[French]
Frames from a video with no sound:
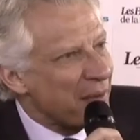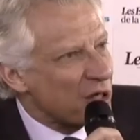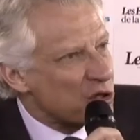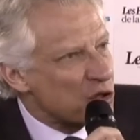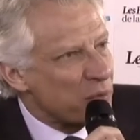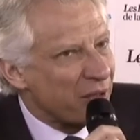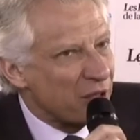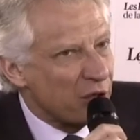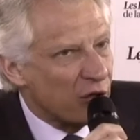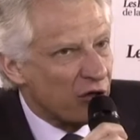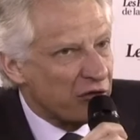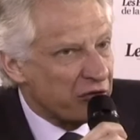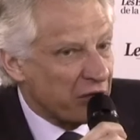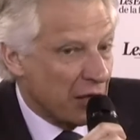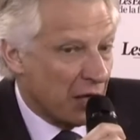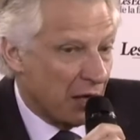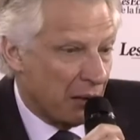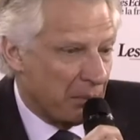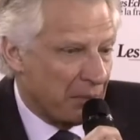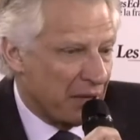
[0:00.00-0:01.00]
des marges de
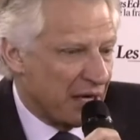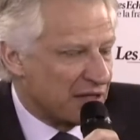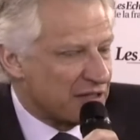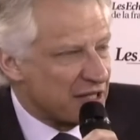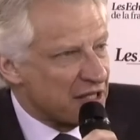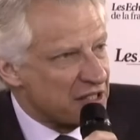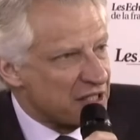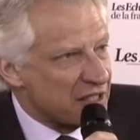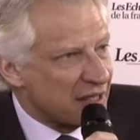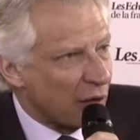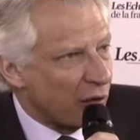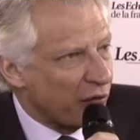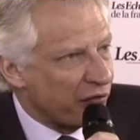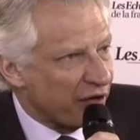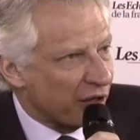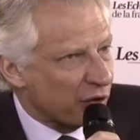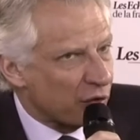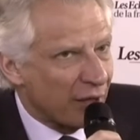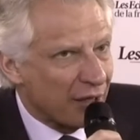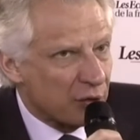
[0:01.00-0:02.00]
manœuvre, mais elles hésitent à le
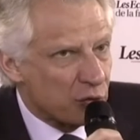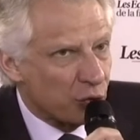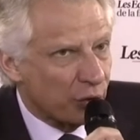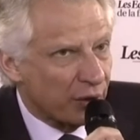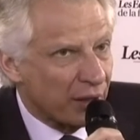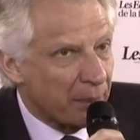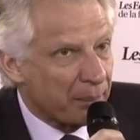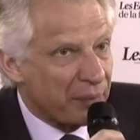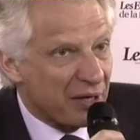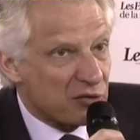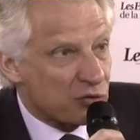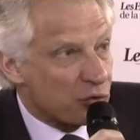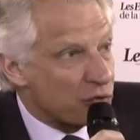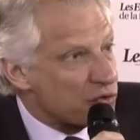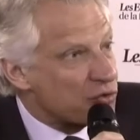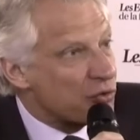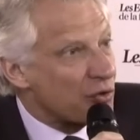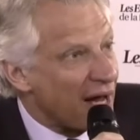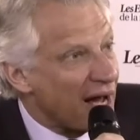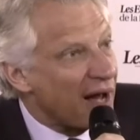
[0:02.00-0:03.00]
faire dans la durée parce
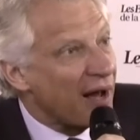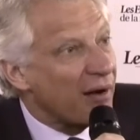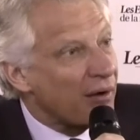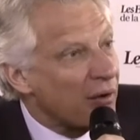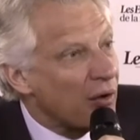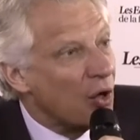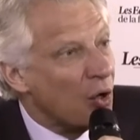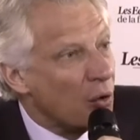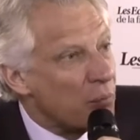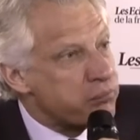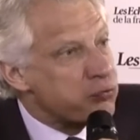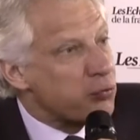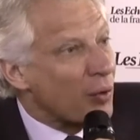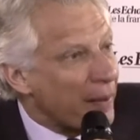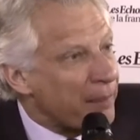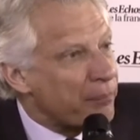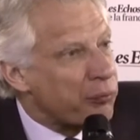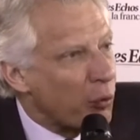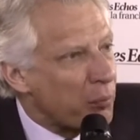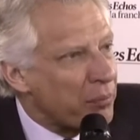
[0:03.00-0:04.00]
que cela euh,
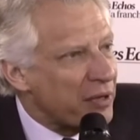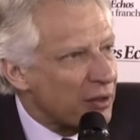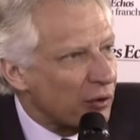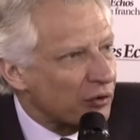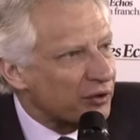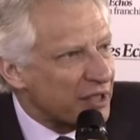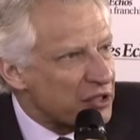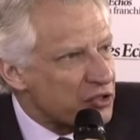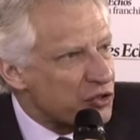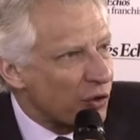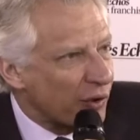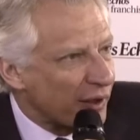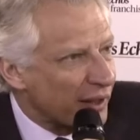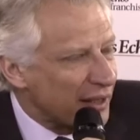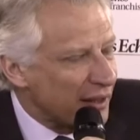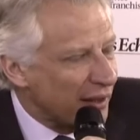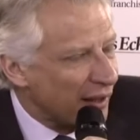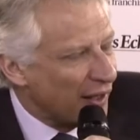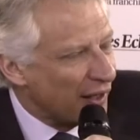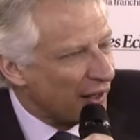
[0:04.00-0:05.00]
pourrait plomber leur
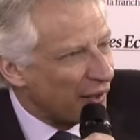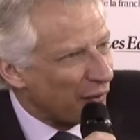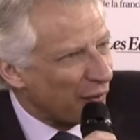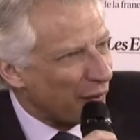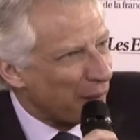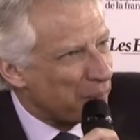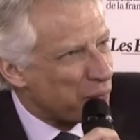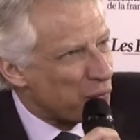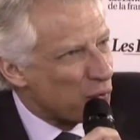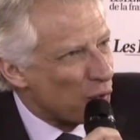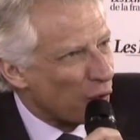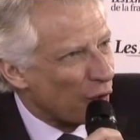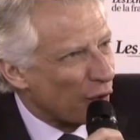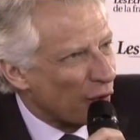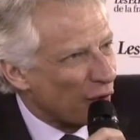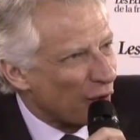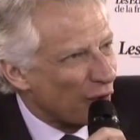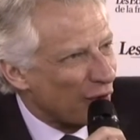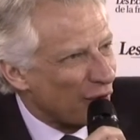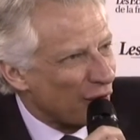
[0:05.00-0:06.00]
trésorerie euh,
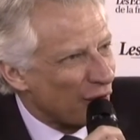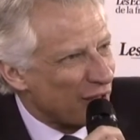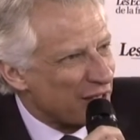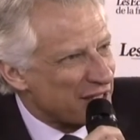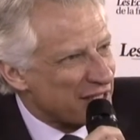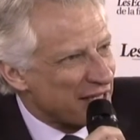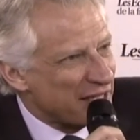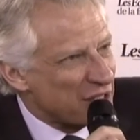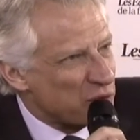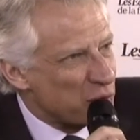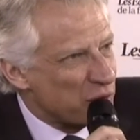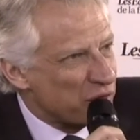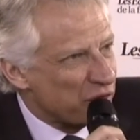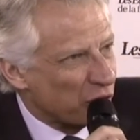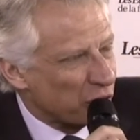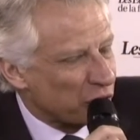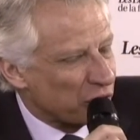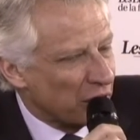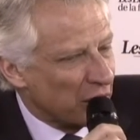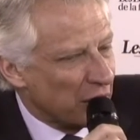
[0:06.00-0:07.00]
pour les années
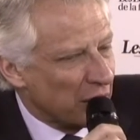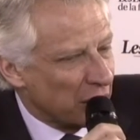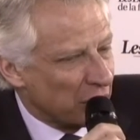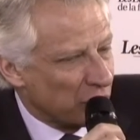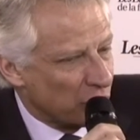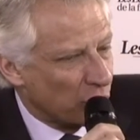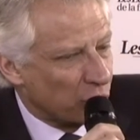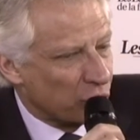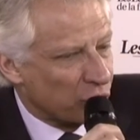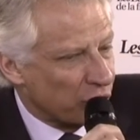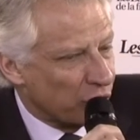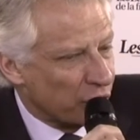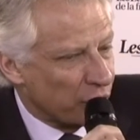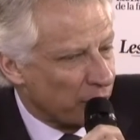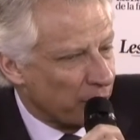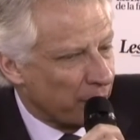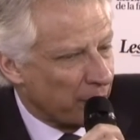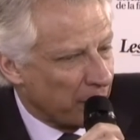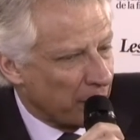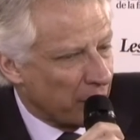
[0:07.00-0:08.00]
suivantes. Donc
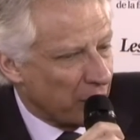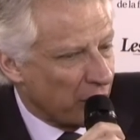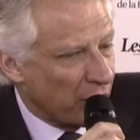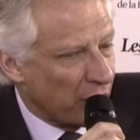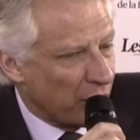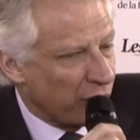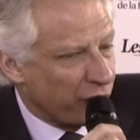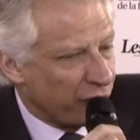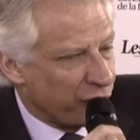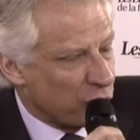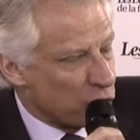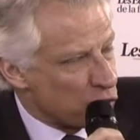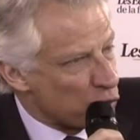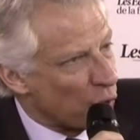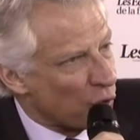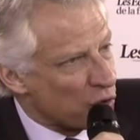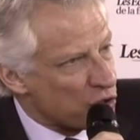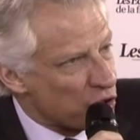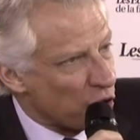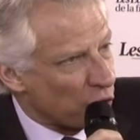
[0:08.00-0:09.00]

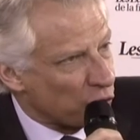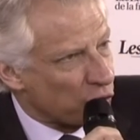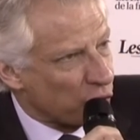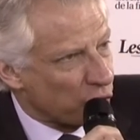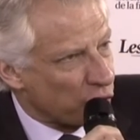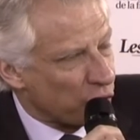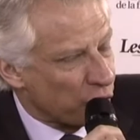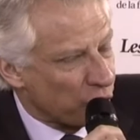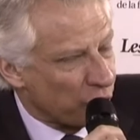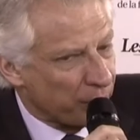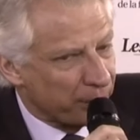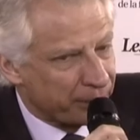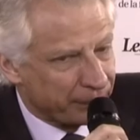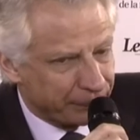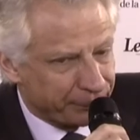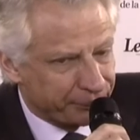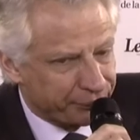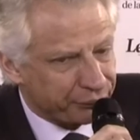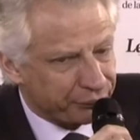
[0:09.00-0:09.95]
faisons en sorte que